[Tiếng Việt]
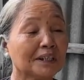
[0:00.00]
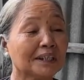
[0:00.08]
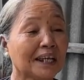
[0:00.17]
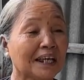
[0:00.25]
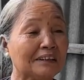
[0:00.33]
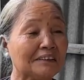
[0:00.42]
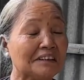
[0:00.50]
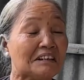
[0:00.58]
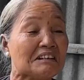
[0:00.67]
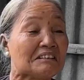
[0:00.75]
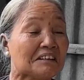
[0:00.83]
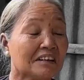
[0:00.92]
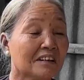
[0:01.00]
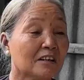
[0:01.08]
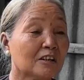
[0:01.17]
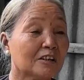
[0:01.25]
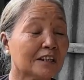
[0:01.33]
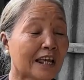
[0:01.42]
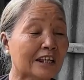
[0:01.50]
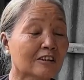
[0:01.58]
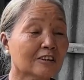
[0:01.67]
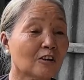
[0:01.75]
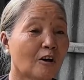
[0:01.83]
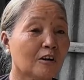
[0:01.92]
Bởi vì thầy nói à, thầy
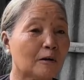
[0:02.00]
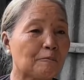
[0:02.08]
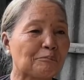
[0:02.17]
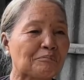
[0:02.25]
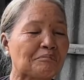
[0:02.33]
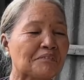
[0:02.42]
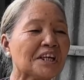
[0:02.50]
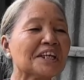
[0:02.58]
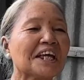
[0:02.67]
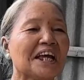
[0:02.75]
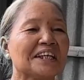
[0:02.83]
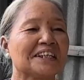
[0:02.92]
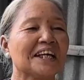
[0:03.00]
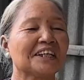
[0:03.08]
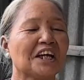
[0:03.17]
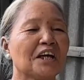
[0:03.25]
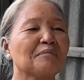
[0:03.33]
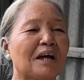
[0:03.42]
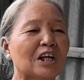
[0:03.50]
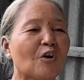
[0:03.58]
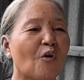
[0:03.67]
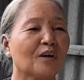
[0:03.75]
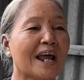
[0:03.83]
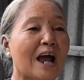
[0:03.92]
nói một đoạn với thầy xác thể
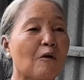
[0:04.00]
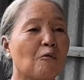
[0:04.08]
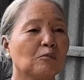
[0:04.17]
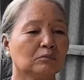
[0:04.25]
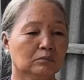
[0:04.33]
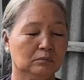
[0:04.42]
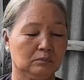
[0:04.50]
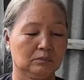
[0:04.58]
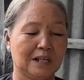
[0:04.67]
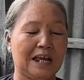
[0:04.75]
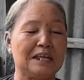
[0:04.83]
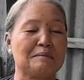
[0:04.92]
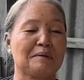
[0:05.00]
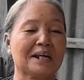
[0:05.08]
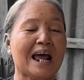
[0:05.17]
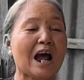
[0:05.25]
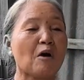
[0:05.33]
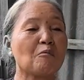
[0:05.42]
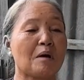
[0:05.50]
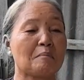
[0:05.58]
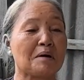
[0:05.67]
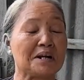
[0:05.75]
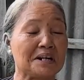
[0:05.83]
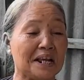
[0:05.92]
phải còn đau. Thầy mà đau
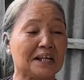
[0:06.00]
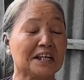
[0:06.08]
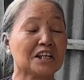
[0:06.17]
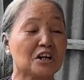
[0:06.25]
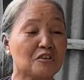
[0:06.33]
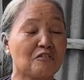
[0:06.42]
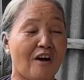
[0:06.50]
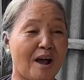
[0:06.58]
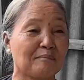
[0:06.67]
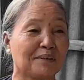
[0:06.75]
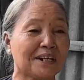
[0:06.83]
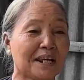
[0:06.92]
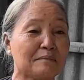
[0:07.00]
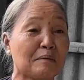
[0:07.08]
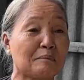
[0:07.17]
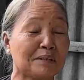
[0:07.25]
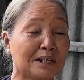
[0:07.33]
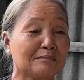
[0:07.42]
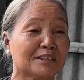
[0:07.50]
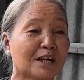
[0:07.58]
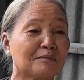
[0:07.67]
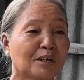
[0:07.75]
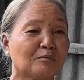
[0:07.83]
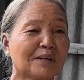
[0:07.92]
mà mình là cái người phạm ở đây mà mình làm
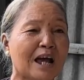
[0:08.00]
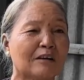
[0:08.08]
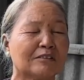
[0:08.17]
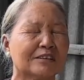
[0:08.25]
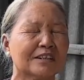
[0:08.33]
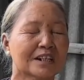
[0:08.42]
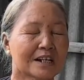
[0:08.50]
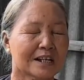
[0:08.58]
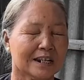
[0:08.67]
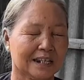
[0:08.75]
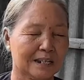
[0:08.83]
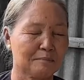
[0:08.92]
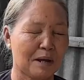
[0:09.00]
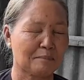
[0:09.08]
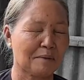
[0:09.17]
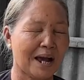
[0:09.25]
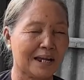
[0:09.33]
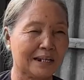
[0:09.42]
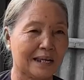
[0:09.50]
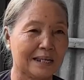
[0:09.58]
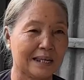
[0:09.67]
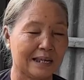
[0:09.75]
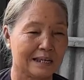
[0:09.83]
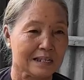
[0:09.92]
sao mình không đau được. Là cái màn ba
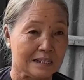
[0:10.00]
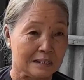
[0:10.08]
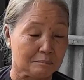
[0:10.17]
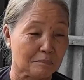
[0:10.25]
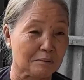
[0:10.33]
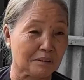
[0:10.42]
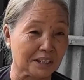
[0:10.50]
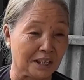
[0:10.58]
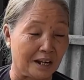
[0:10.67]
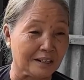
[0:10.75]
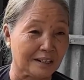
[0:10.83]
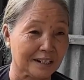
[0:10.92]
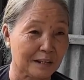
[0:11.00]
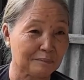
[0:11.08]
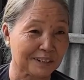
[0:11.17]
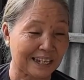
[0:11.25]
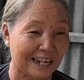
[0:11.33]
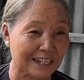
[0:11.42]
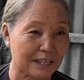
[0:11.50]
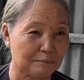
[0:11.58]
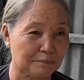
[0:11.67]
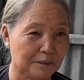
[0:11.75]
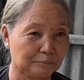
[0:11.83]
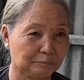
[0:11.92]
này là mình phải trở lại đây mình trả
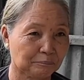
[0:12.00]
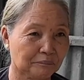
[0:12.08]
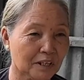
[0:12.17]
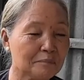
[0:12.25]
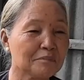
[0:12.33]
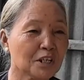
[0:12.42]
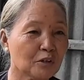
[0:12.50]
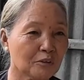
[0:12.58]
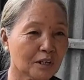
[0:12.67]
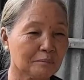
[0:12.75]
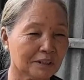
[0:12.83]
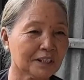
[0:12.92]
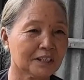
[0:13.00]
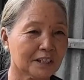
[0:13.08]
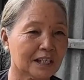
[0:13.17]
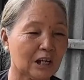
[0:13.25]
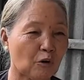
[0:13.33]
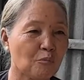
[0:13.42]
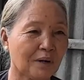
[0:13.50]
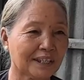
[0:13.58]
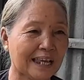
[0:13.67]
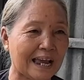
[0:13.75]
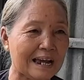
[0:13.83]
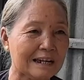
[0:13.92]
nghiệp nè. Nghiệp nhiều nghiệp ít gì là cũng
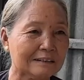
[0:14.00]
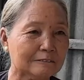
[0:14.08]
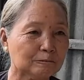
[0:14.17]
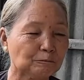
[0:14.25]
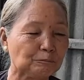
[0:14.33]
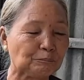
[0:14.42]
phải trả hết.